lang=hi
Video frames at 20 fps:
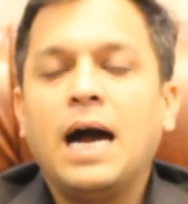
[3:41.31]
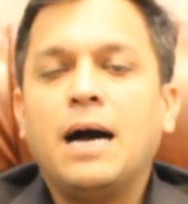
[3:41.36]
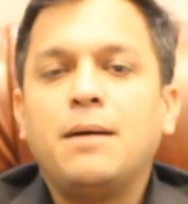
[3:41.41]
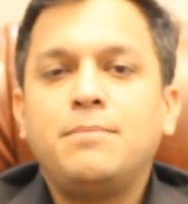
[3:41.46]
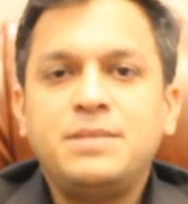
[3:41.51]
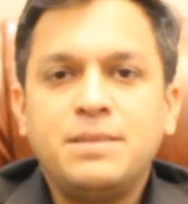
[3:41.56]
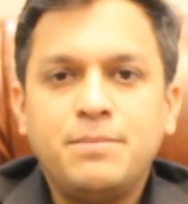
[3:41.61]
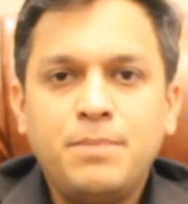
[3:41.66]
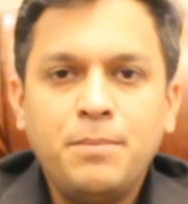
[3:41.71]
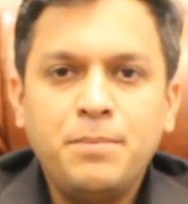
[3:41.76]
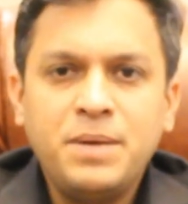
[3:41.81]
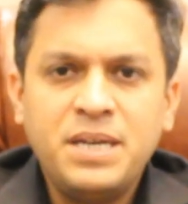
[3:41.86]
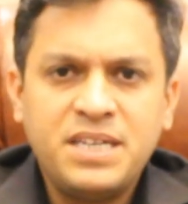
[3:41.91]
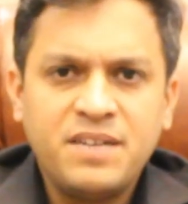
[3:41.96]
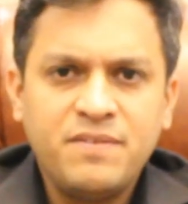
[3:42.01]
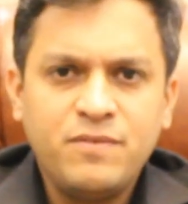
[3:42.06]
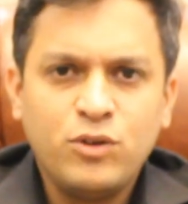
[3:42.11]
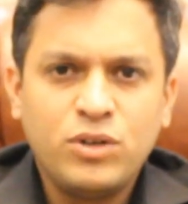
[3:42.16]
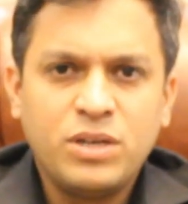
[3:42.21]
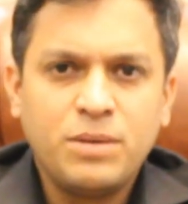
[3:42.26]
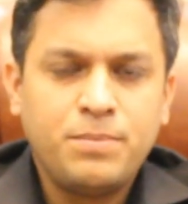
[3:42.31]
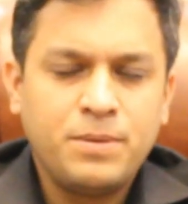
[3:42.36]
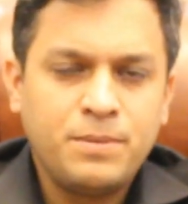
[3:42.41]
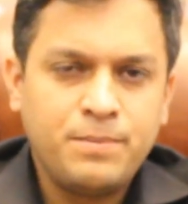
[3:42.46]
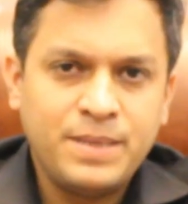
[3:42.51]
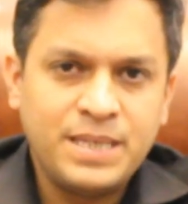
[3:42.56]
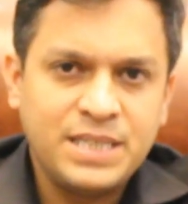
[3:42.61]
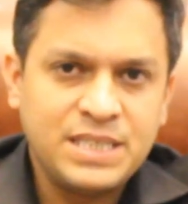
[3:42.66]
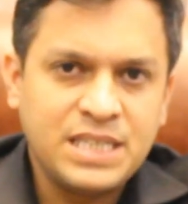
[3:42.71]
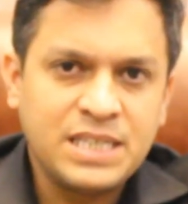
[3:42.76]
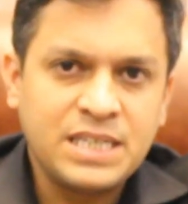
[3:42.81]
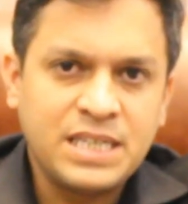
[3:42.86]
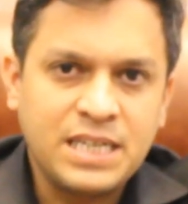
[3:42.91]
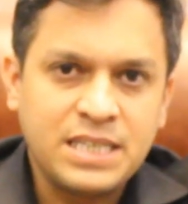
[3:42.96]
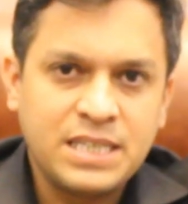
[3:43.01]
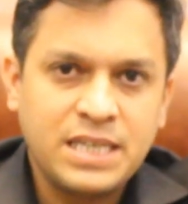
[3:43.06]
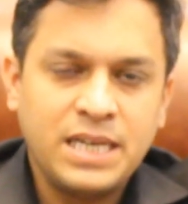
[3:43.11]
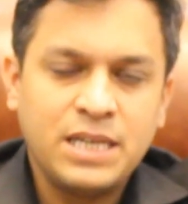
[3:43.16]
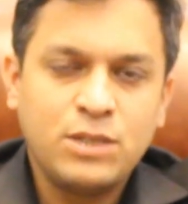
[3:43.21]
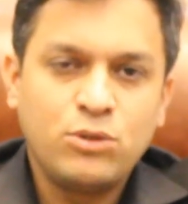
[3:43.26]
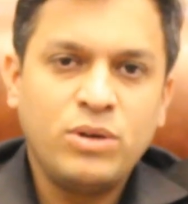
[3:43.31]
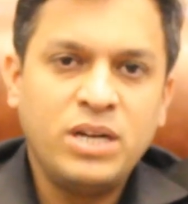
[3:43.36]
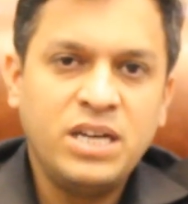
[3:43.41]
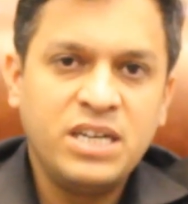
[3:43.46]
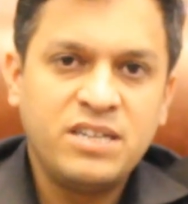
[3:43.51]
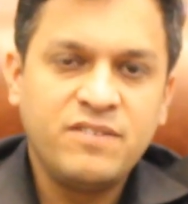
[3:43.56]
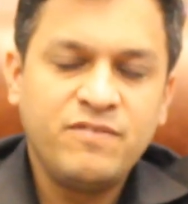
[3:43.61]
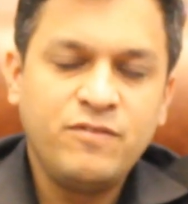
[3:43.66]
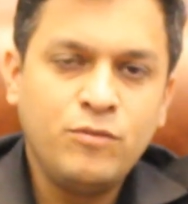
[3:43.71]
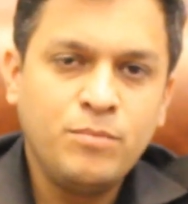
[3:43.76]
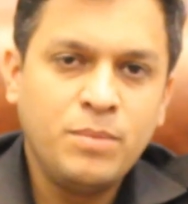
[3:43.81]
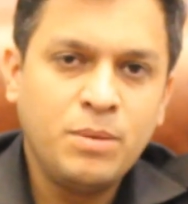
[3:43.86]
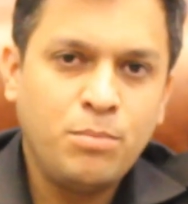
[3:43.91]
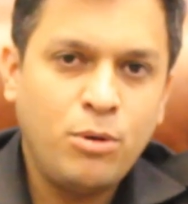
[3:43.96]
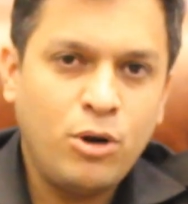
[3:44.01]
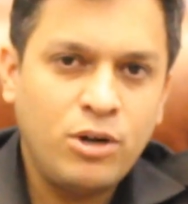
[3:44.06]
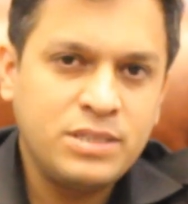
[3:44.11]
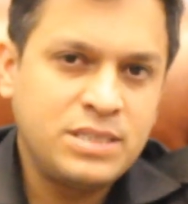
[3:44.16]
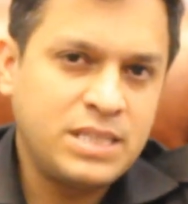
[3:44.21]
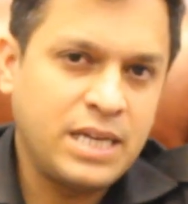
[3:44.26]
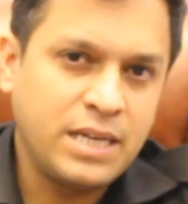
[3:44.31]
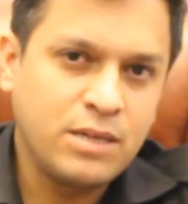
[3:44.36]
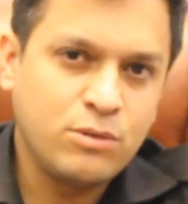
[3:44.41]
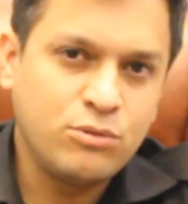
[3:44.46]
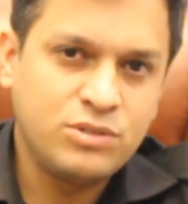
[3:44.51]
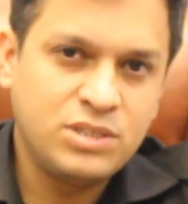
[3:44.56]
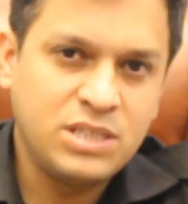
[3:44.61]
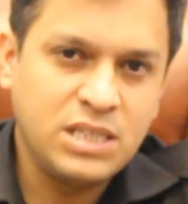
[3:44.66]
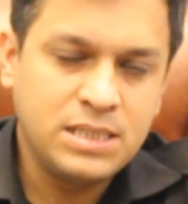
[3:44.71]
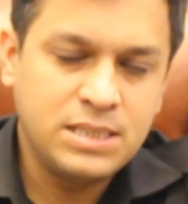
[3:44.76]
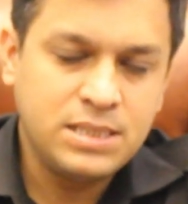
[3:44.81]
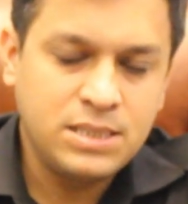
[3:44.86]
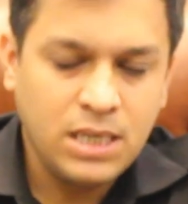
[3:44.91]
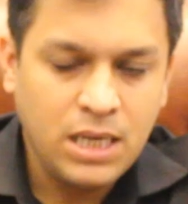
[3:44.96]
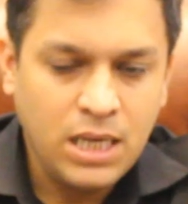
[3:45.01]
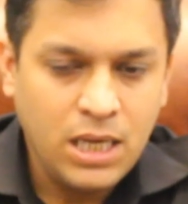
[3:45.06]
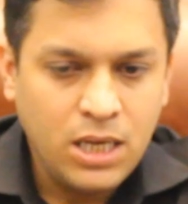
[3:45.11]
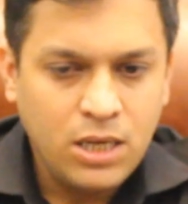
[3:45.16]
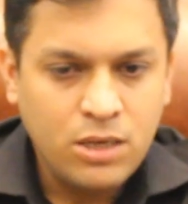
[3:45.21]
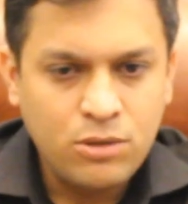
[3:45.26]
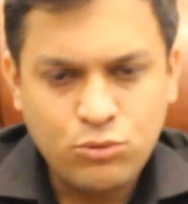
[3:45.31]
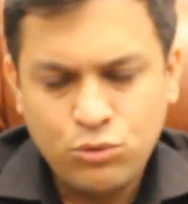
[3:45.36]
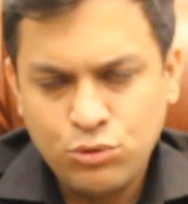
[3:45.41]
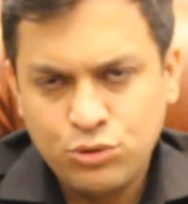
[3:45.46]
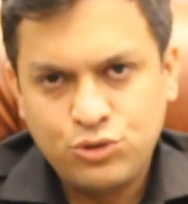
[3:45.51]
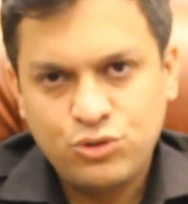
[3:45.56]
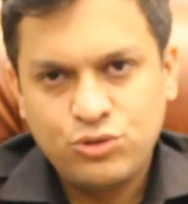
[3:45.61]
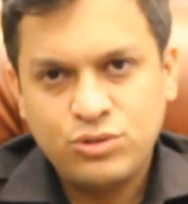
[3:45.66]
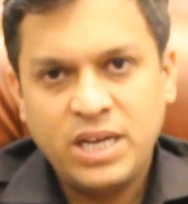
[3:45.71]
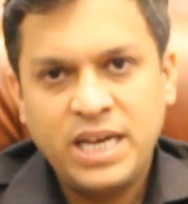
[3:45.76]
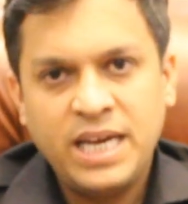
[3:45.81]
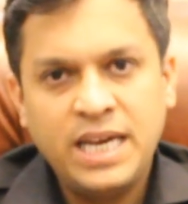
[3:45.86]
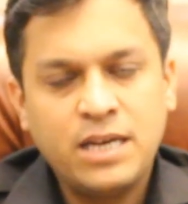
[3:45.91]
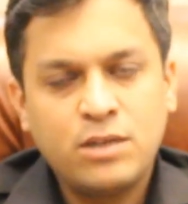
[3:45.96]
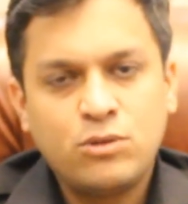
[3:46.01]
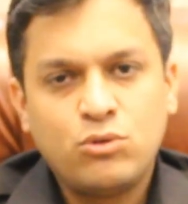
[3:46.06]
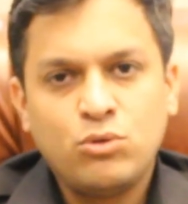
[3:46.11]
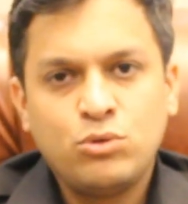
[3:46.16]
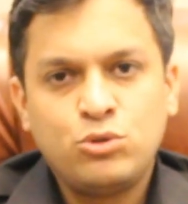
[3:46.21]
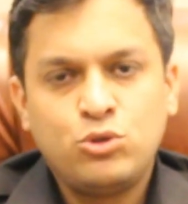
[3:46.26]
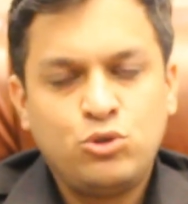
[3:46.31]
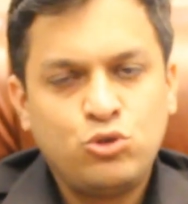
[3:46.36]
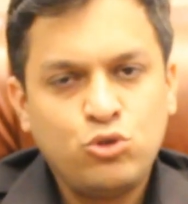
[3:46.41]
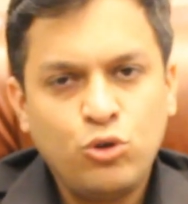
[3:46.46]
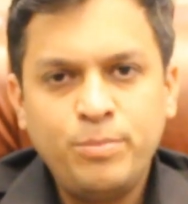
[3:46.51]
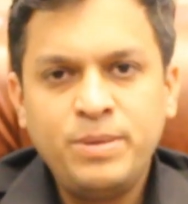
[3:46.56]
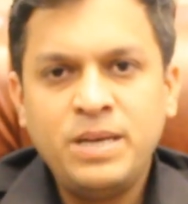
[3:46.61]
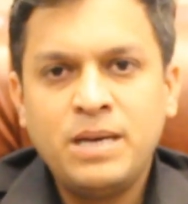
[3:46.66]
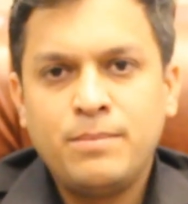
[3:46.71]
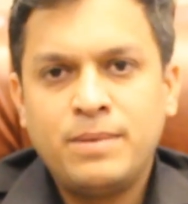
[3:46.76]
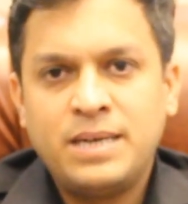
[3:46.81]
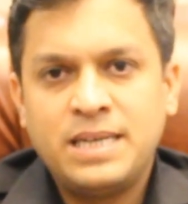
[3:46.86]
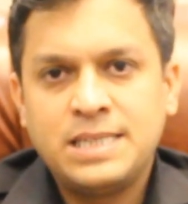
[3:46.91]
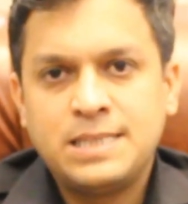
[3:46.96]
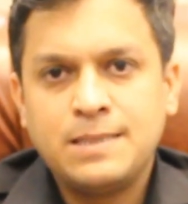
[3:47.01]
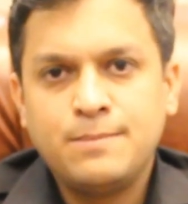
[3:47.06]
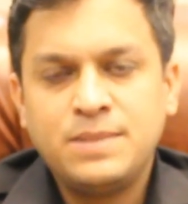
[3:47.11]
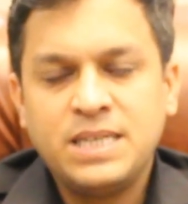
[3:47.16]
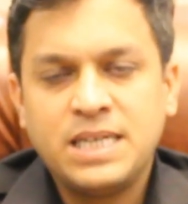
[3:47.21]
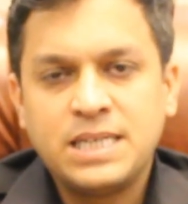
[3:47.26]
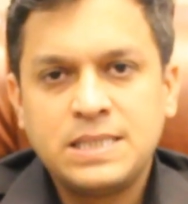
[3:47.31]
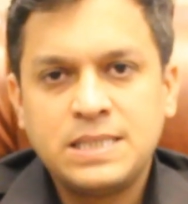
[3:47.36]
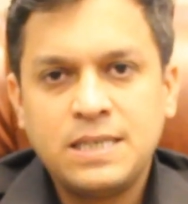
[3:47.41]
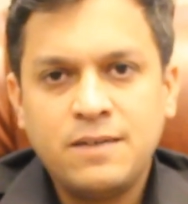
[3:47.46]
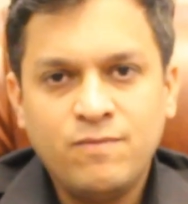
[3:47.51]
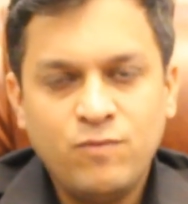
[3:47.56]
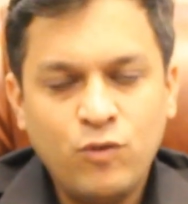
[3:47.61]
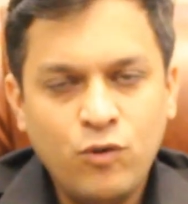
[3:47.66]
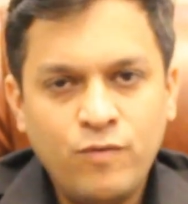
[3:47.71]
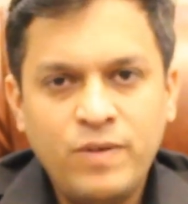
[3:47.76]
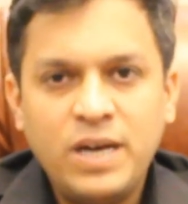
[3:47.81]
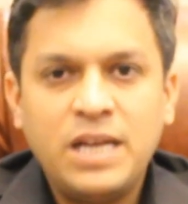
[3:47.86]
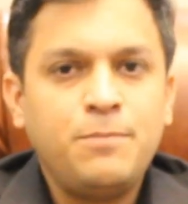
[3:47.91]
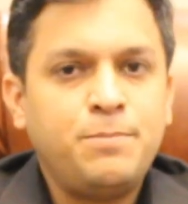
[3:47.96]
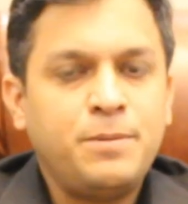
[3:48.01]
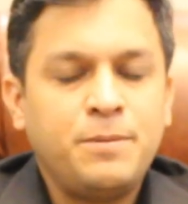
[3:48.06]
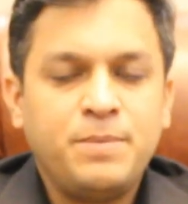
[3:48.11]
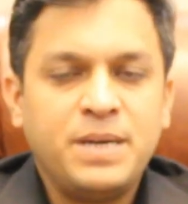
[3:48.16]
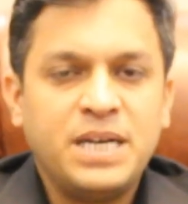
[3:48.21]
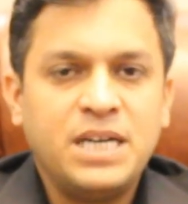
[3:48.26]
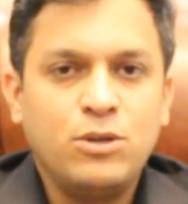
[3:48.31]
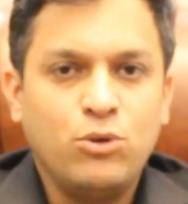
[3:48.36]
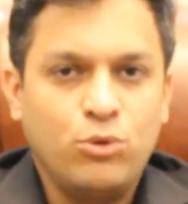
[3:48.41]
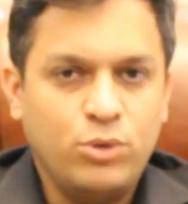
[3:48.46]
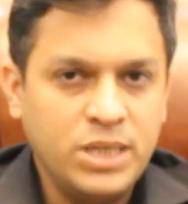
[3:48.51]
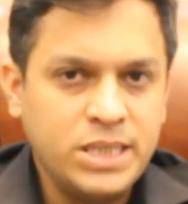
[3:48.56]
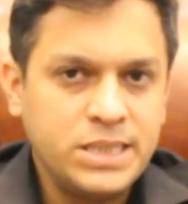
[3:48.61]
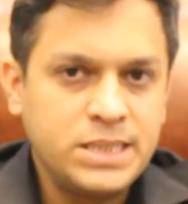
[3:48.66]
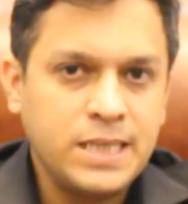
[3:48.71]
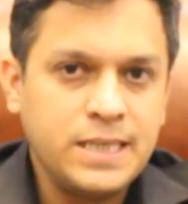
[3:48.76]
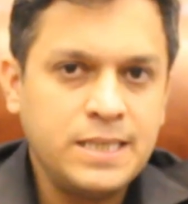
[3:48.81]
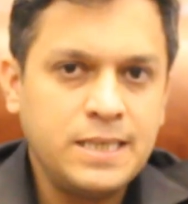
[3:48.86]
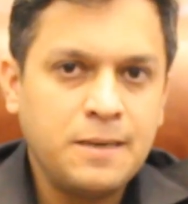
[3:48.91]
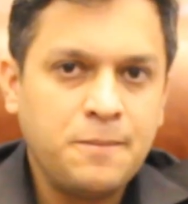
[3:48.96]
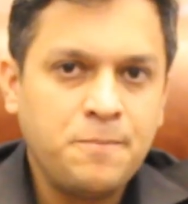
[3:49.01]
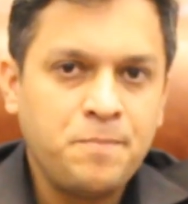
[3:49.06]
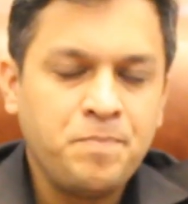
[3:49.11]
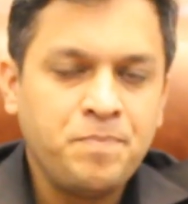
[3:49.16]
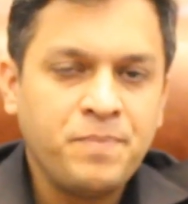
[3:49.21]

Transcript: अब जब हम इंटरव्यू की प्रिपरेशन करते हैं तो इंटरव्यू में बहुत सारे क्वेश्चंस कुछ एक तो जो भी हमारे सब्जेक्ट्स हैं वो वेल प्रिपेयर्ड होने चाहिए